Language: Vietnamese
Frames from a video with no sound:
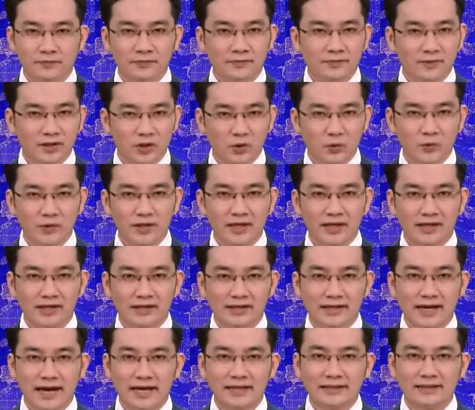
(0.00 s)
Thưa quý vị,
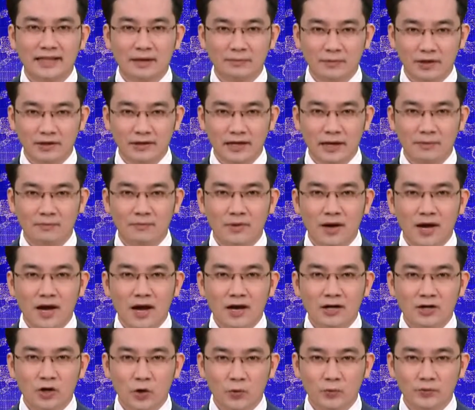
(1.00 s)
ngày 8 tháng 5,
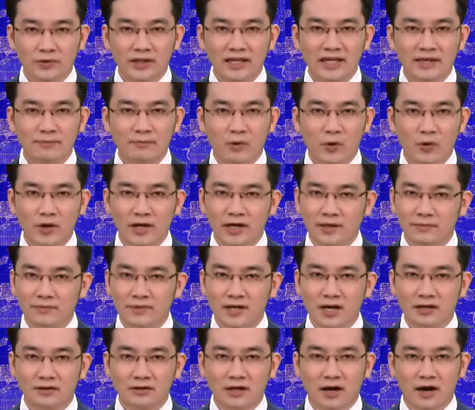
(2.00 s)
Công ty Bảo hiểm Nhân
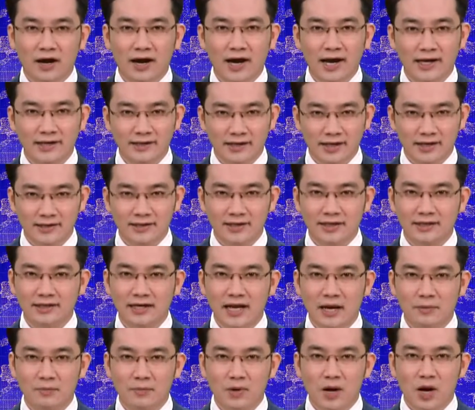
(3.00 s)
thọ AA Việt
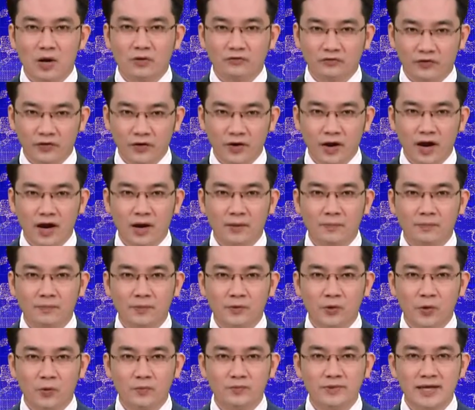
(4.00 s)
Nam phối hợp
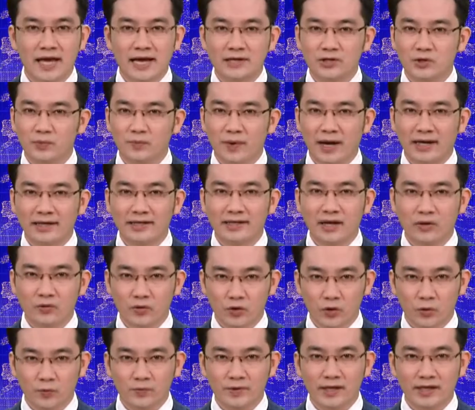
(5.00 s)
cùng Nhà xuất bản Giáo dục
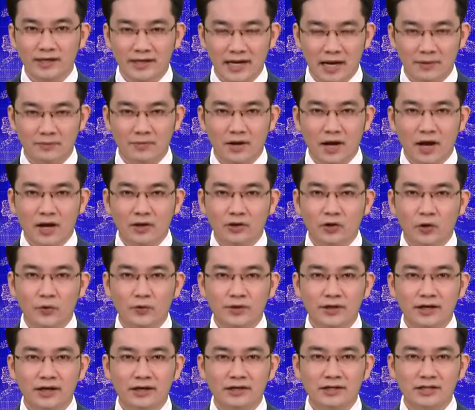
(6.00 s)
Việt Nam tổ chức
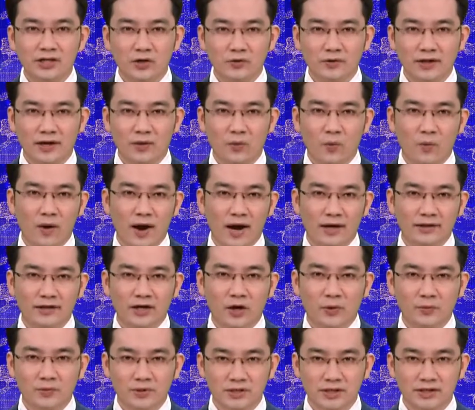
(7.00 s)
trao tặng quà cho học
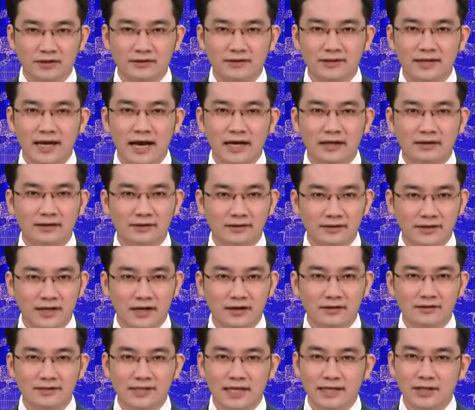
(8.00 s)
sinh và người dân
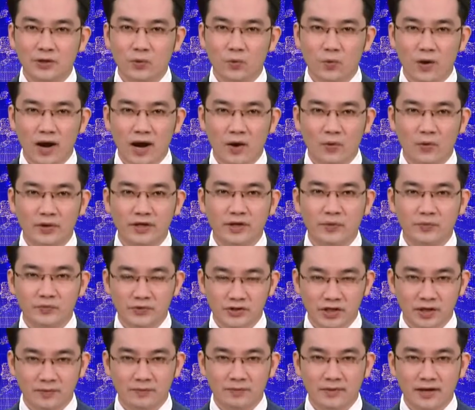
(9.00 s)
xã Châu Hòa, huyện Dùng Trơm.
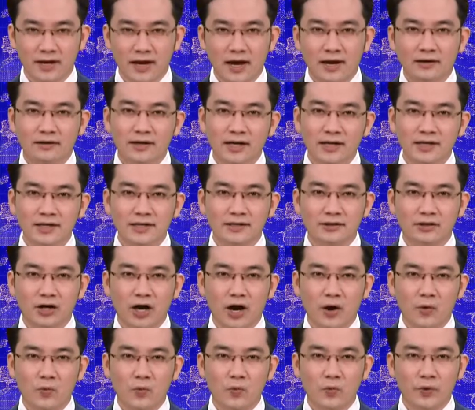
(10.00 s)
Đến dự có
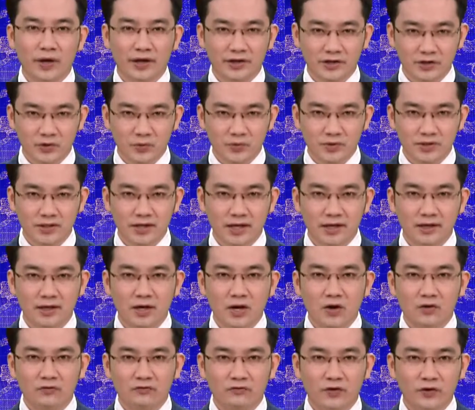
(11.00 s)
ông Nguyễn Trúc Sơn,
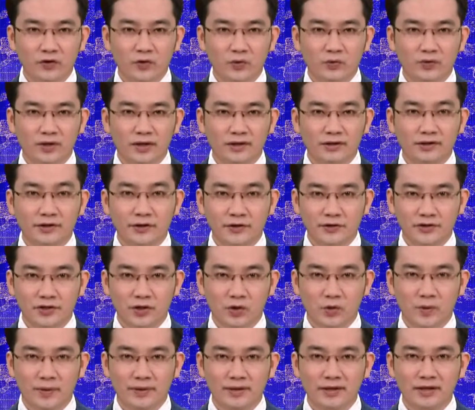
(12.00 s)
Phó Chủ tịch Thường trực
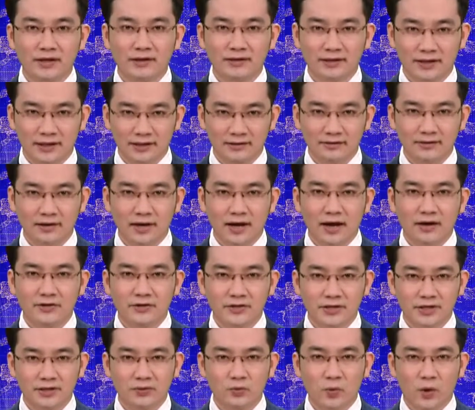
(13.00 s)
quan dân tỉnh,
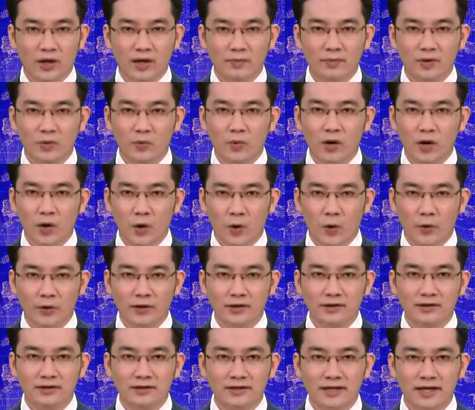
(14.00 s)
trưởng đoàn đại biểu Quốc hội đơn
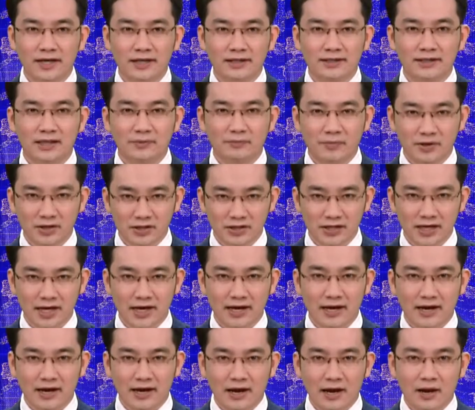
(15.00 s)
vị tỉnh Bến Tre,
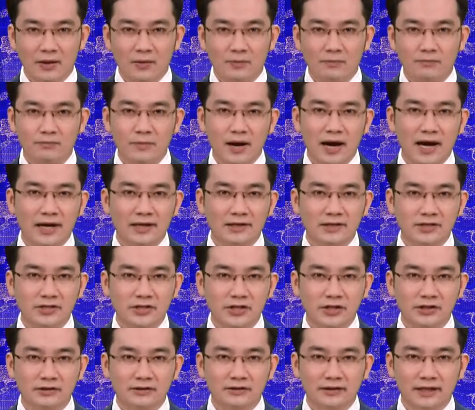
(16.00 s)
bà
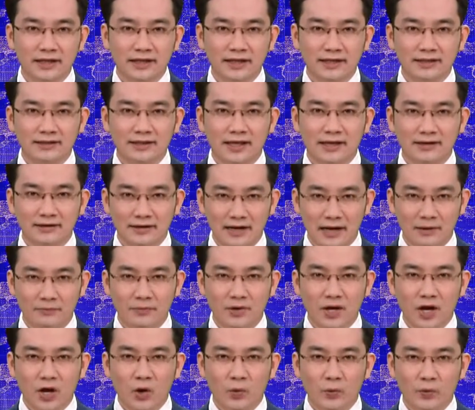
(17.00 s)
Trần Thị Thanh Lam,
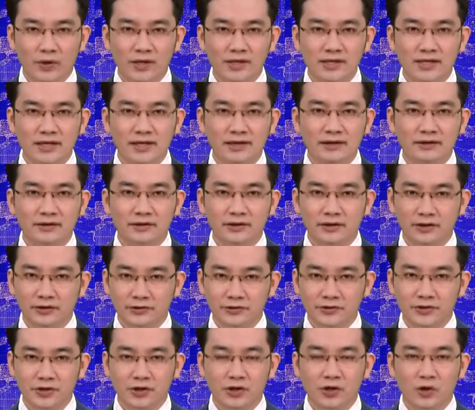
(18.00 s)
Ủy viên Thường
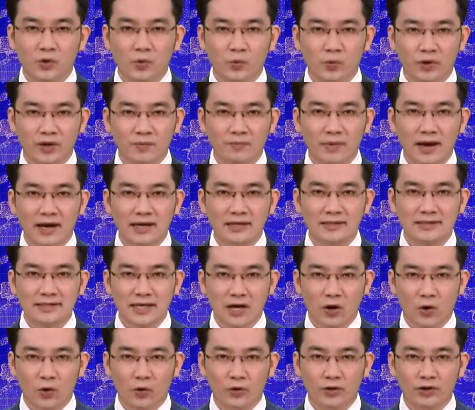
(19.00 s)
trực Ủy ban xã
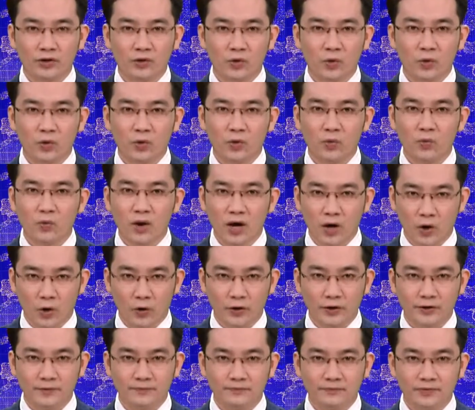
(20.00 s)
hội của Quốc hội,
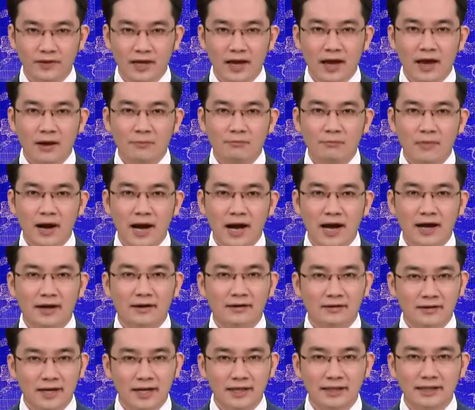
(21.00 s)
bà
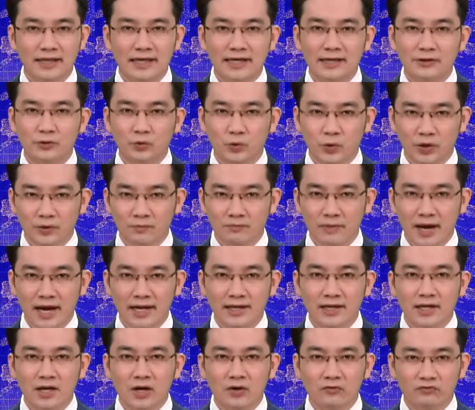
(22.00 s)
Lê Thị Tuyết Mai,
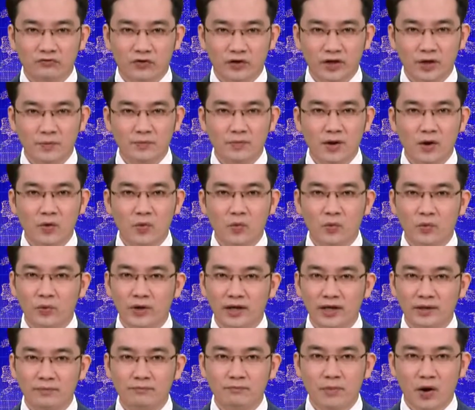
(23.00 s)
Phó Giám đốc Quỹ
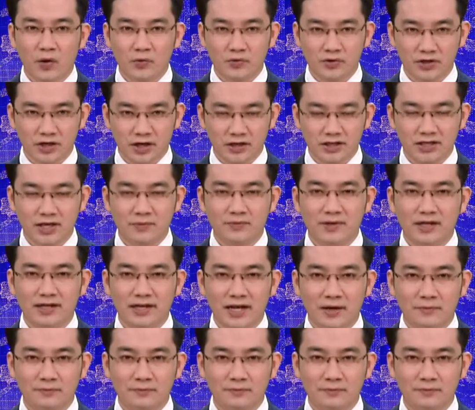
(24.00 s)
Bảo trợ Trẻ Em Việt Nam.